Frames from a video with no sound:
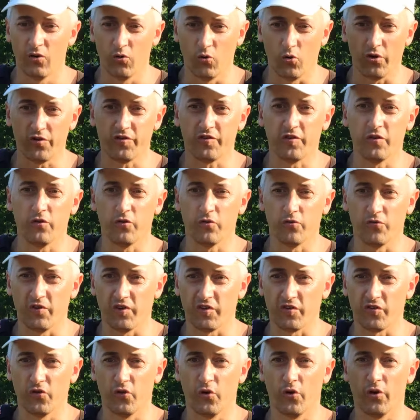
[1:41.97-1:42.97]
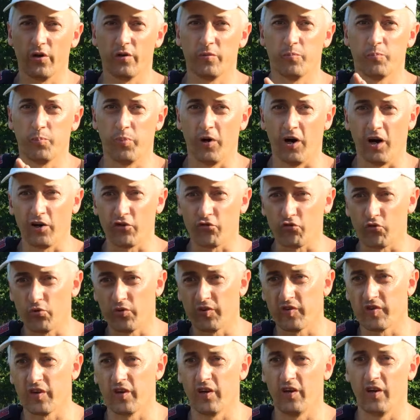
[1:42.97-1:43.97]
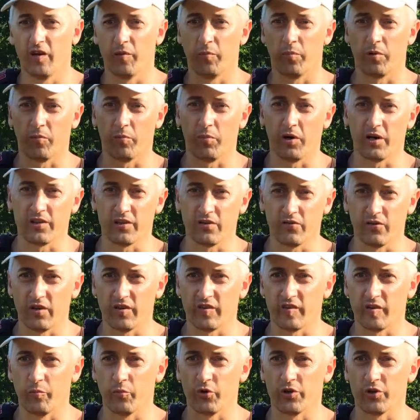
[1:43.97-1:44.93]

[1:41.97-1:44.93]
осенью, весной пашутся или обрабатываются